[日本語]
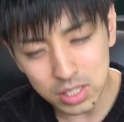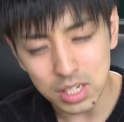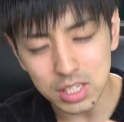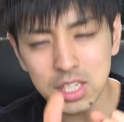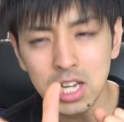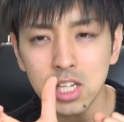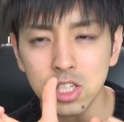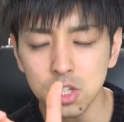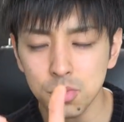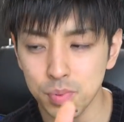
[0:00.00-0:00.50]
だったら
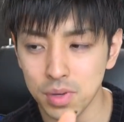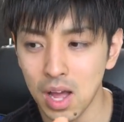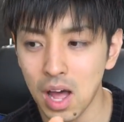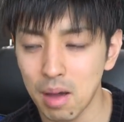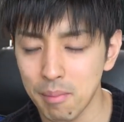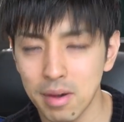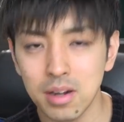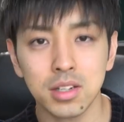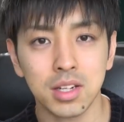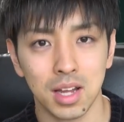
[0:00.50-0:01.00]
さんじゅっぷんに
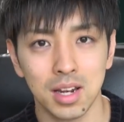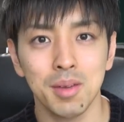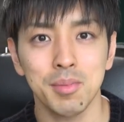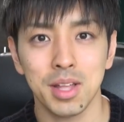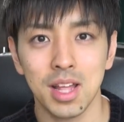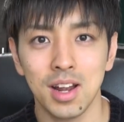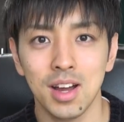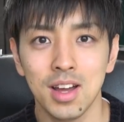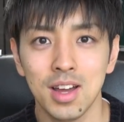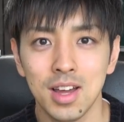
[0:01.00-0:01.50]
はまるかな
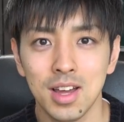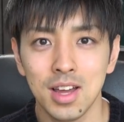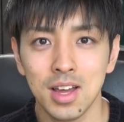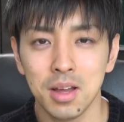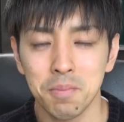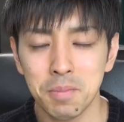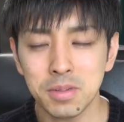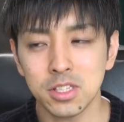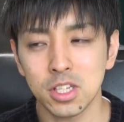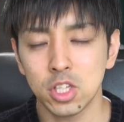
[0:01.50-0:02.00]
みたいな。
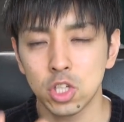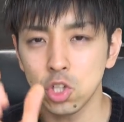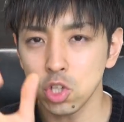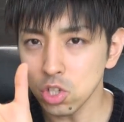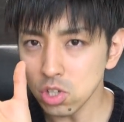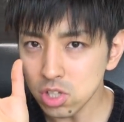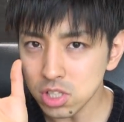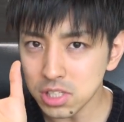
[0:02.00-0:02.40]
まず優